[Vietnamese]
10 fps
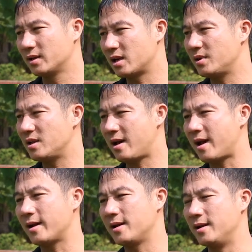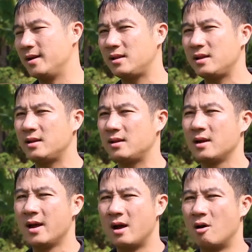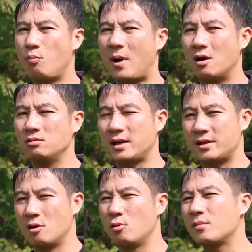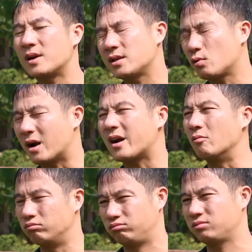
Thế bây giờ Hải nghỉ đi thì ông Park ông sẽ thiếu một cái mắt xích quan trọng